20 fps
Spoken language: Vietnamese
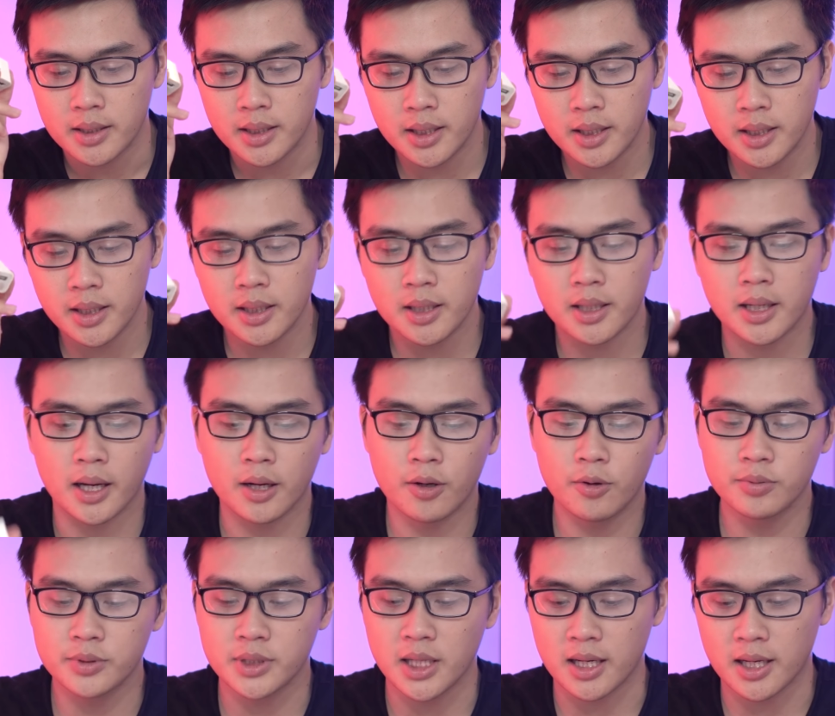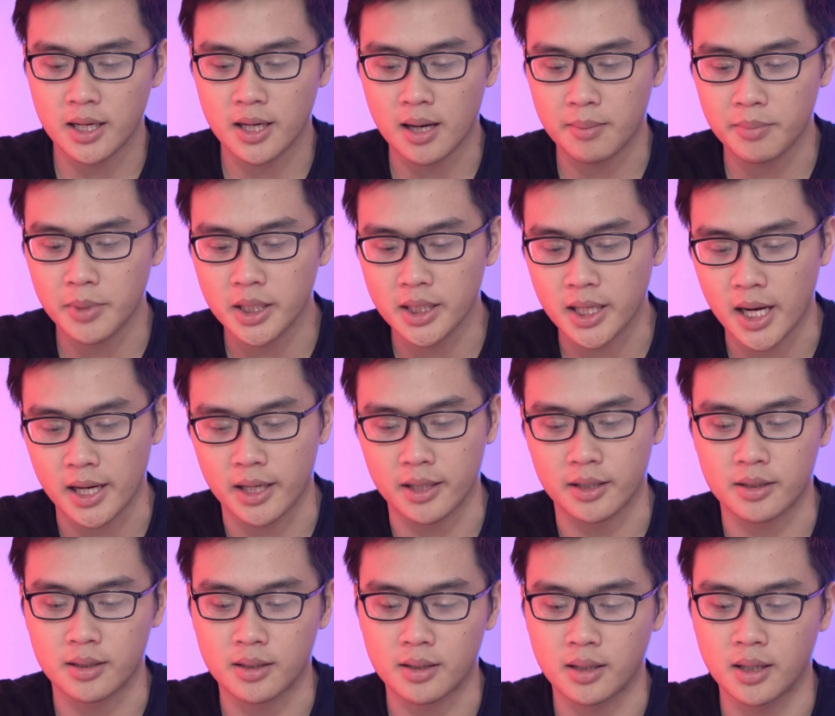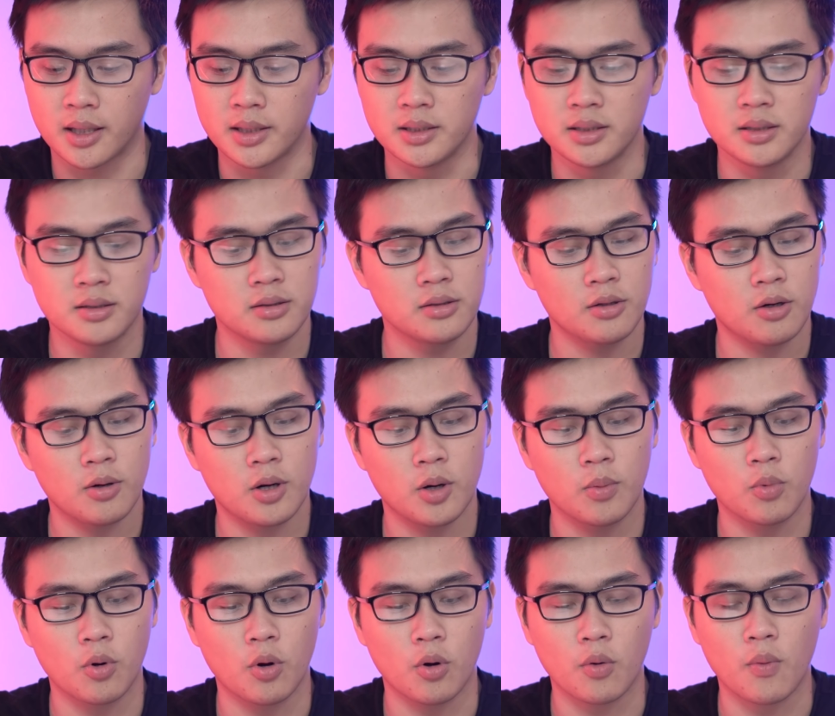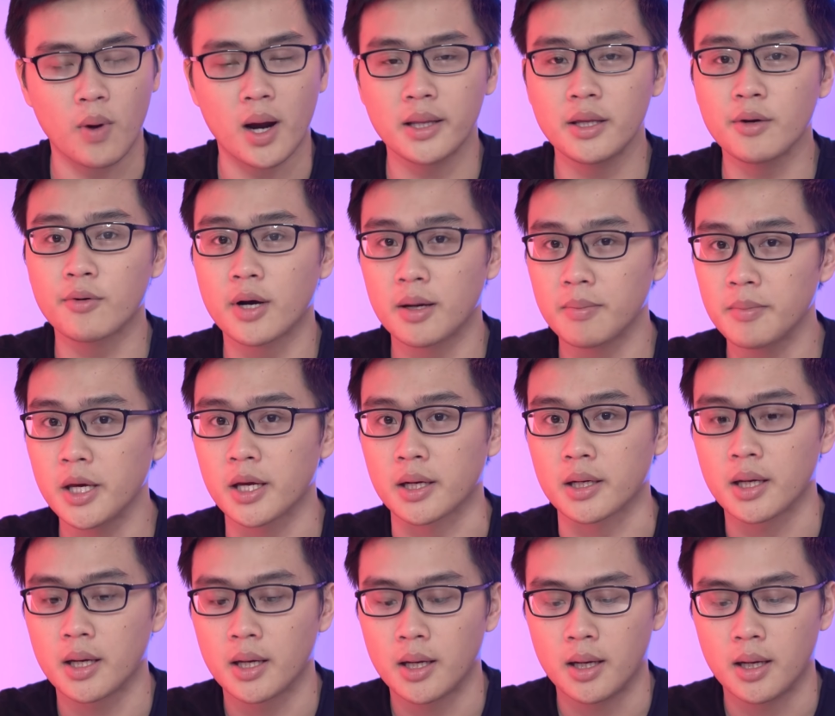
thì cái cục sạc này đặt bên cạnh gần như nó không có quá nhiều khác biệt